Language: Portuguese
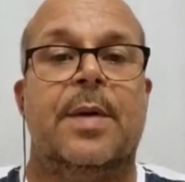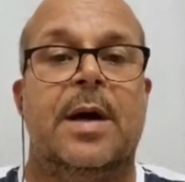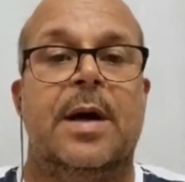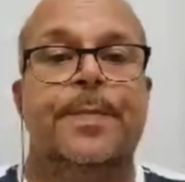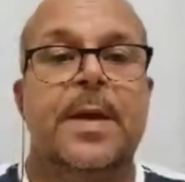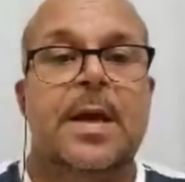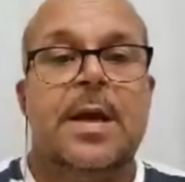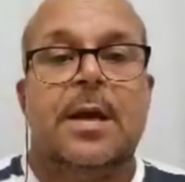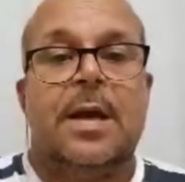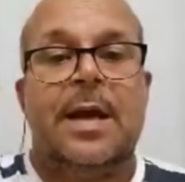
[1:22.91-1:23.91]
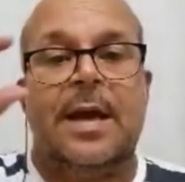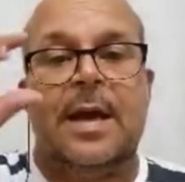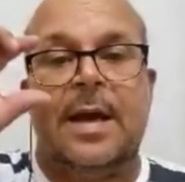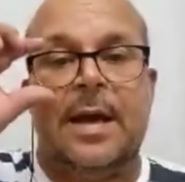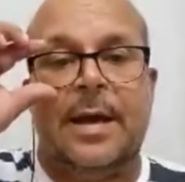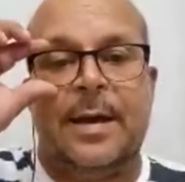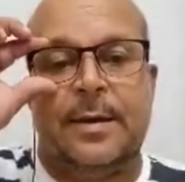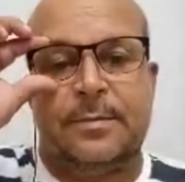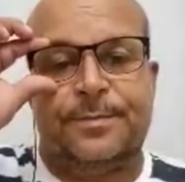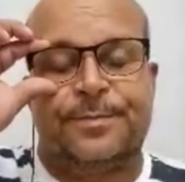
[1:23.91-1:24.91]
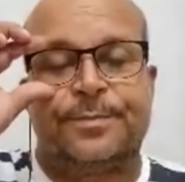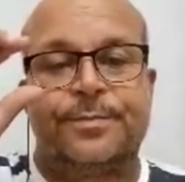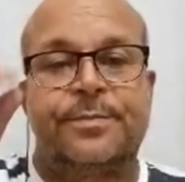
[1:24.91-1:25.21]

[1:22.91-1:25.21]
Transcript: tá bom? É...